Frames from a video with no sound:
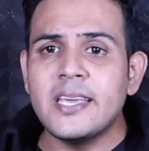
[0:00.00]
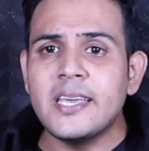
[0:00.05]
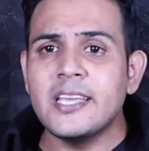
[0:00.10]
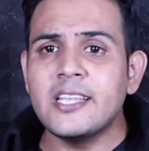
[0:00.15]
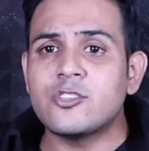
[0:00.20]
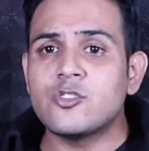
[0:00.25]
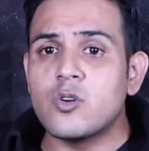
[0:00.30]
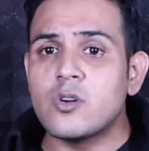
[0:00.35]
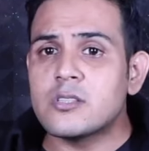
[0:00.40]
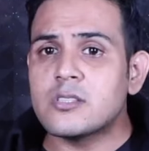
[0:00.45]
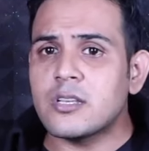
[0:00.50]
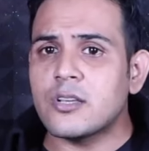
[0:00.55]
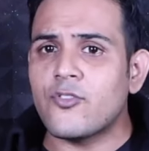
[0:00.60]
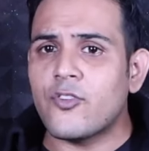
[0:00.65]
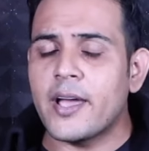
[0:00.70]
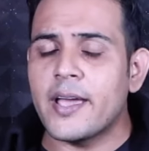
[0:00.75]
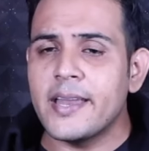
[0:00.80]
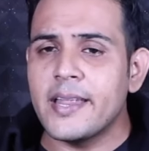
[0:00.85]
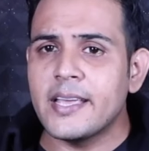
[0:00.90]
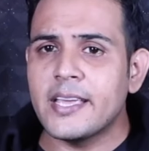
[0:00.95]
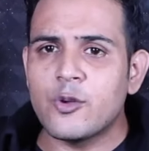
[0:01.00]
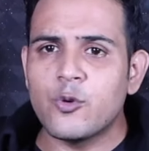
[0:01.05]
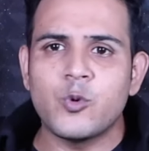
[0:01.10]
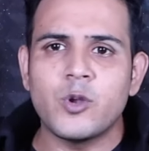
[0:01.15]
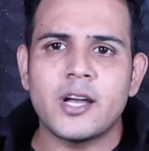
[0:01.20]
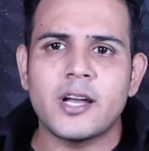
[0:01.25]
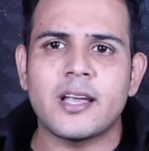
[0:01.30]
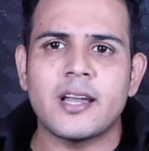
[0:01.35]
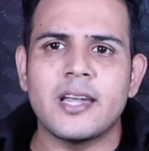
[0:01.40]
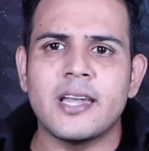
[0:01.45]
ही जोर से फायरिंग क्यों
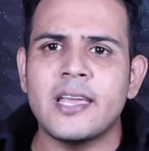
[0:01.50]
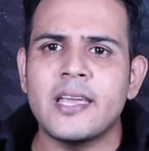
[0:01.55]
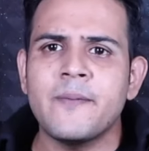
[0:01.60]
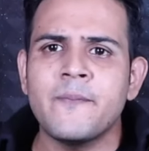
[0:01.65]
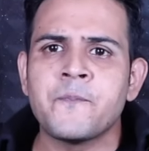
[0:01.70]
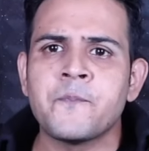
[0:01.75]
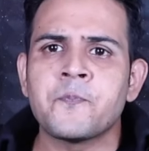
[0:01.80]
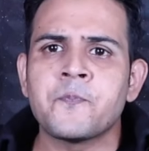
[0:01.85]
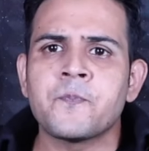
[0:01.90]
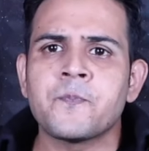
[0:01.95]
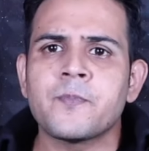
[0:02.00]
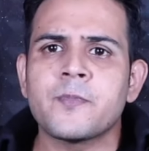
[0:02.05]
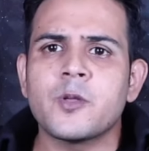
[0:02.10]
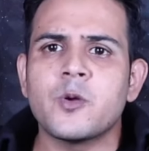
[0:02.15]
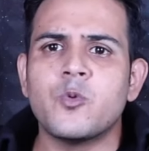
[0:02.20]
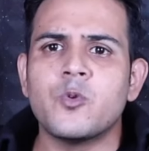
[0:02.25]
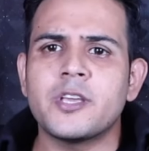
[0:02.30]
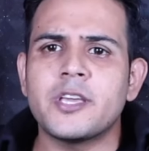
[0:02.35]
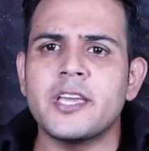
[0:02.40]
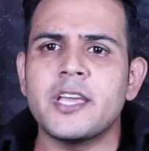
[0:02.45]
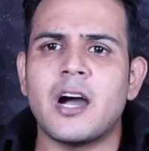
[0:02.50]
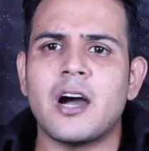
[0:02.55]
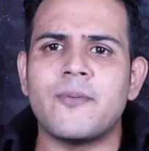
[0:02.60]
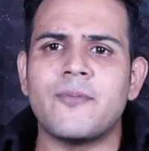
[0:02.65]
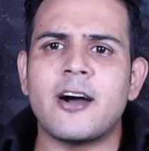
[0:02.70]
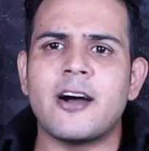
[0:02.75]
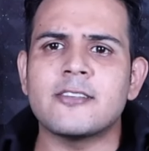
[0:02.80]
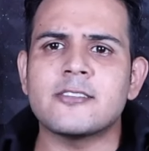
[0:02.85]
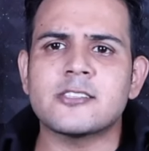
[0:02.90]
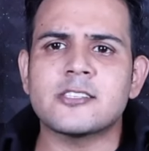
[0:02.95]
ना कर लें उनकी
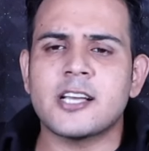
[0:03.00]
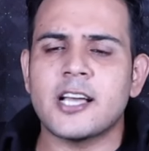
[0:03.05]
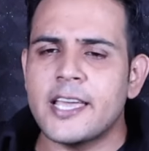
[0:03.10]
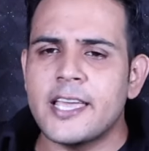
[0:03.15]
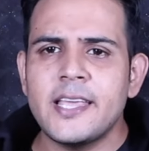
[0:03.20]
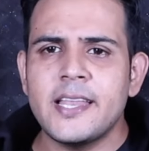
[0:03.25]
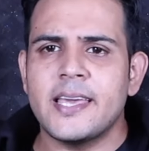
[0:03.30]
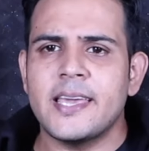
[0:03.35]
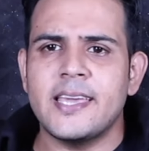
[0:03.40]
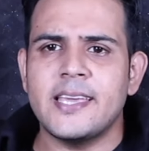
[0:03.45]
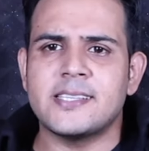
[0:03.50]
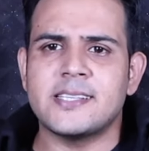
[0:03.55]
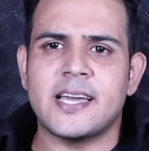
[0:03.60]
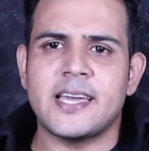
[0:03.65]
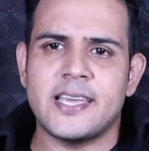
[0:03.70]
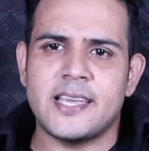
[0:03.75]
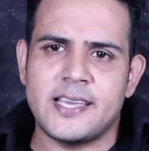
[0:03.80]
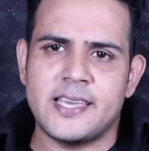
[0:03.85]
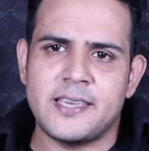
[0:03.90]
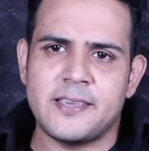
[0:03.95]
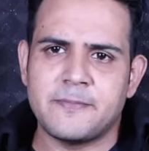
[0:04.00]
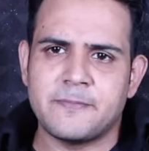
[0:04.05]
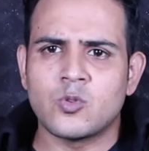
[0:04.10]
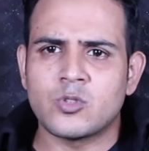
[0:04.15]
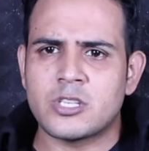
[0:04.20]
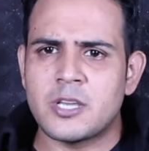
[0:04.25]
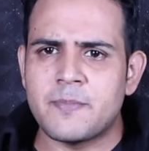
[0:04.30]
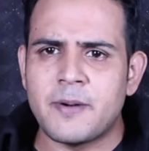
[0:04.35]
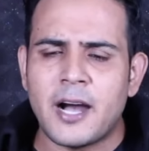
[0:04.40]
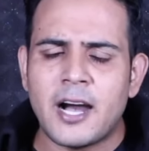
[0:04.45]
आवाज़ कहीं नहीं जाएगी
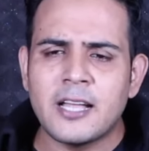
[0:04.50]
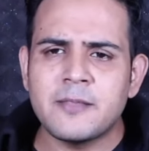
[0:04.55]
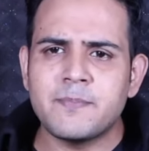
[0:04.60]
उसके बाद